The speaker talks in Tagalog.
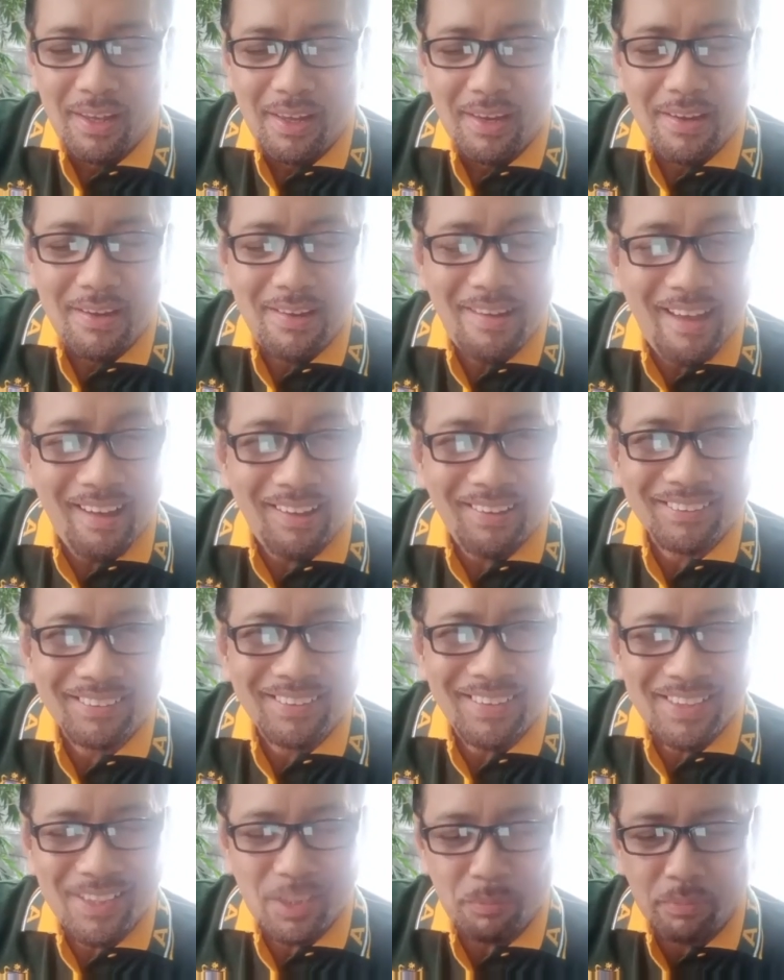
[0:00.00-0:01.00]
lack
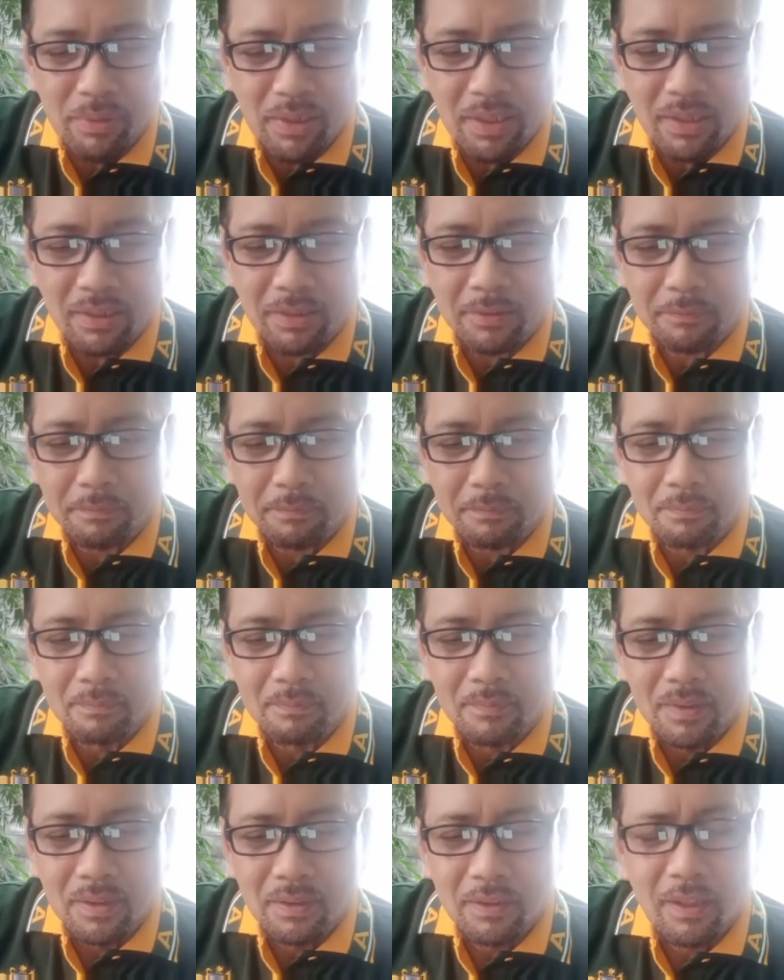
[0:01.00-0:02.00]
discipline
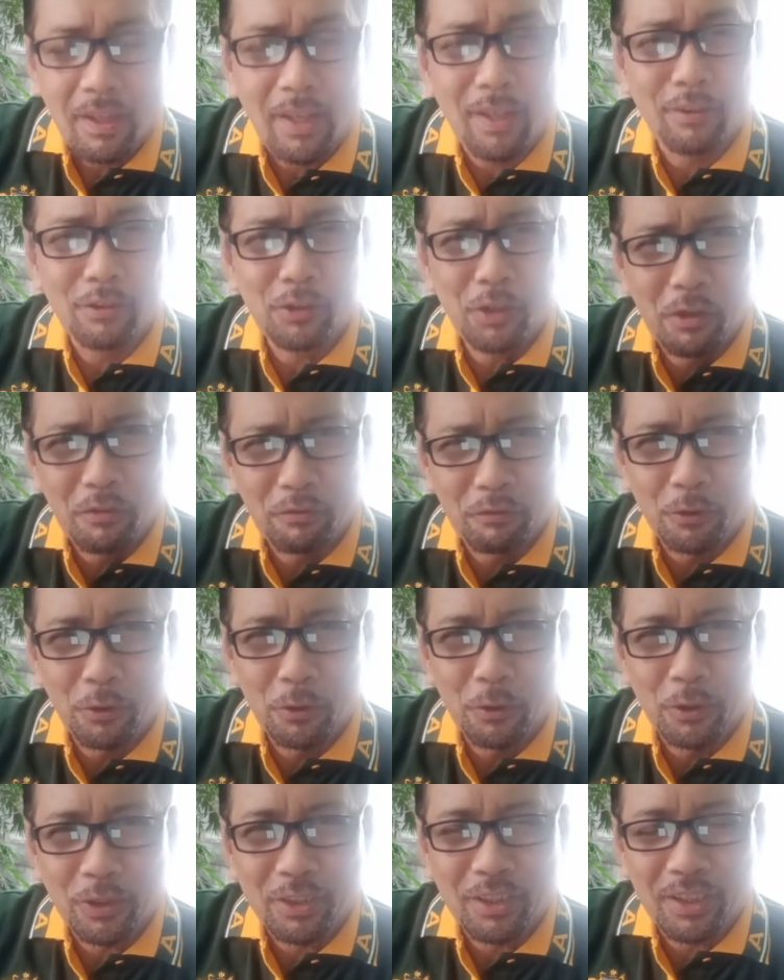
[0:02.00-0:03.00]
and
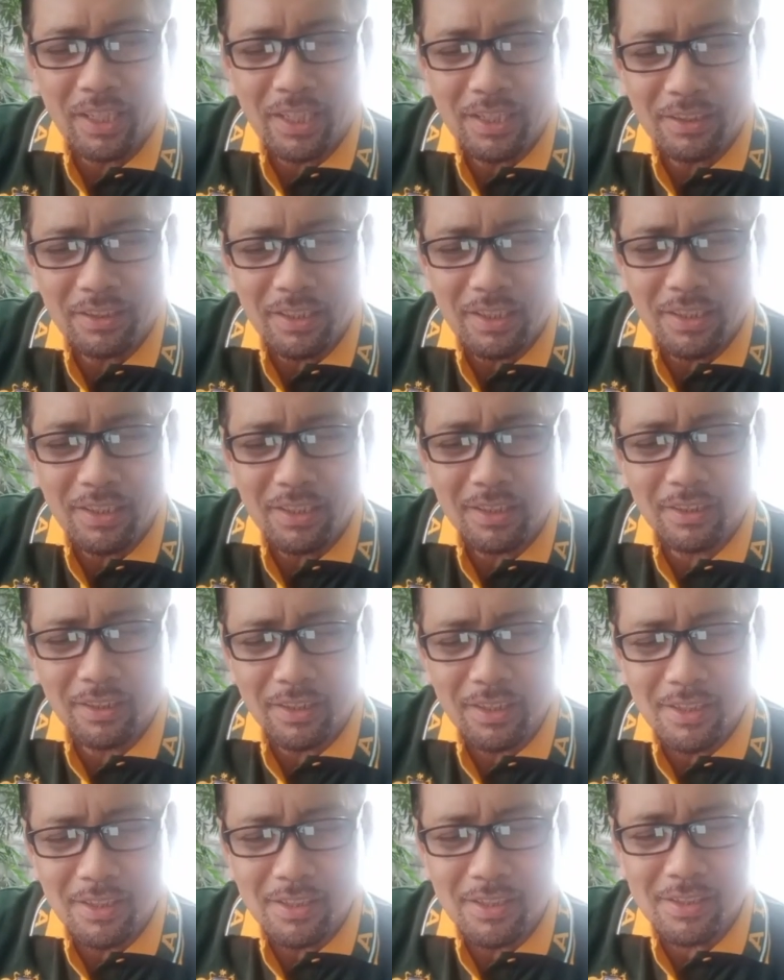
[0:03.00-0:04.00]
therefore greatly
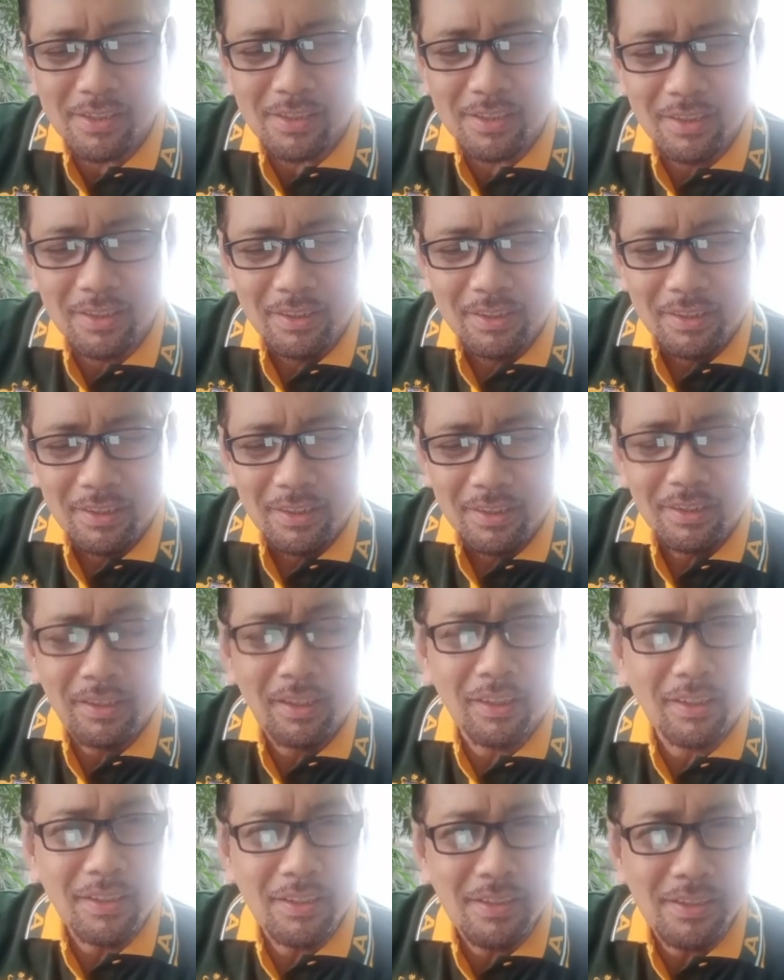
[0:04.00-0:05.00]
increase
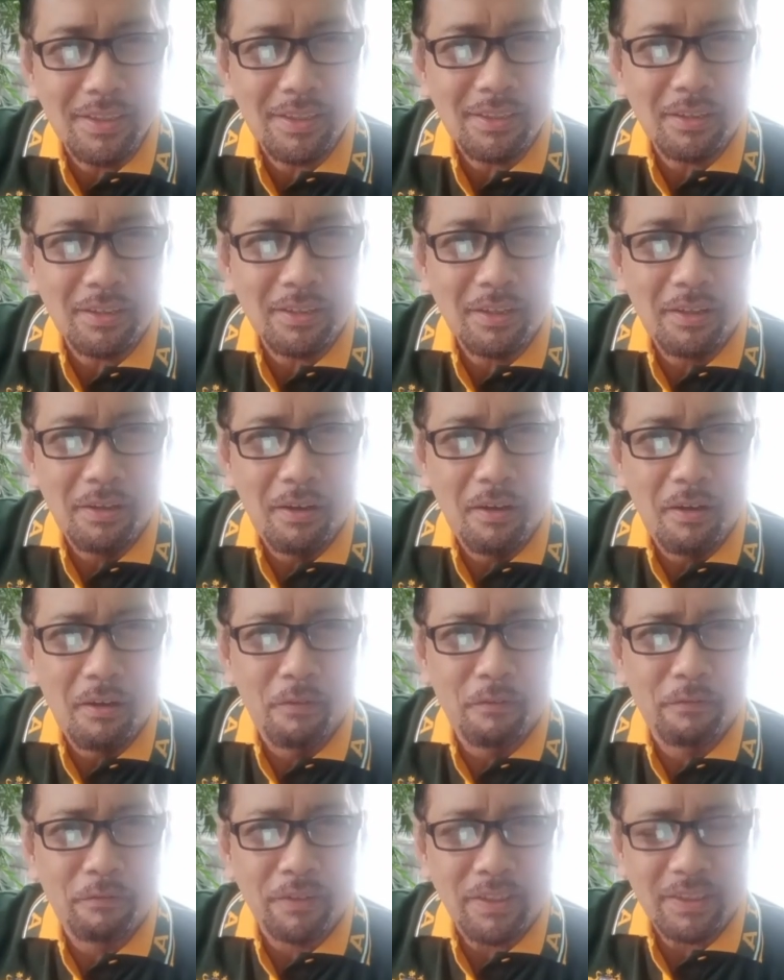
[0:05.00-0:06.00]
the risk
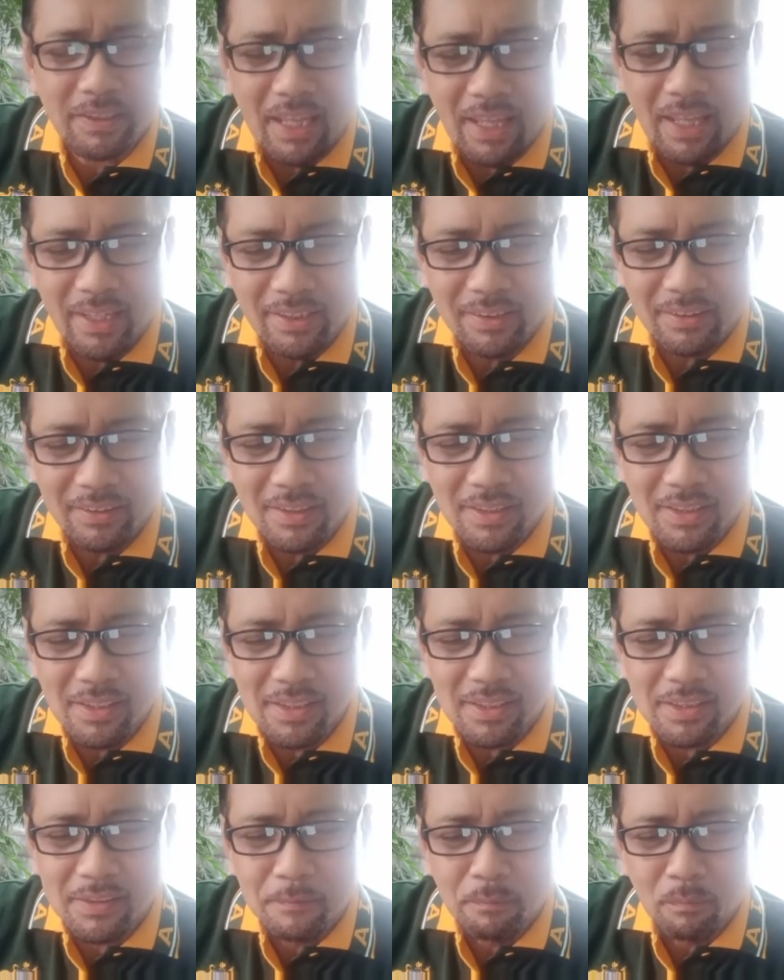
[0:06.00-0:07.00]
of
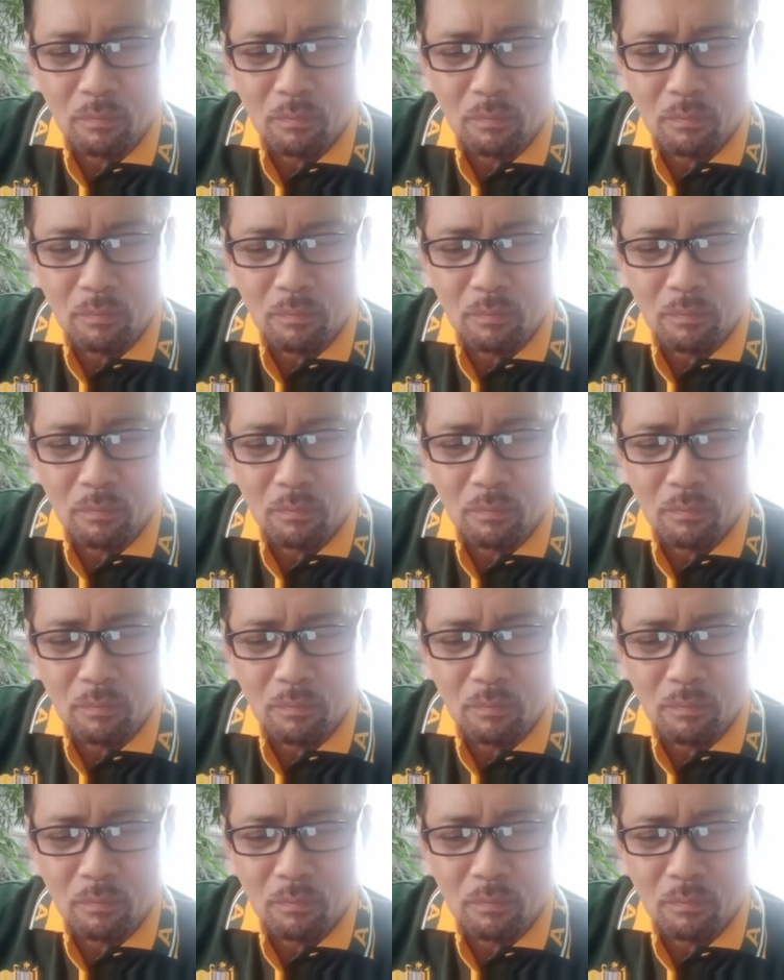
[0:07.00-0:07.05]
fatalities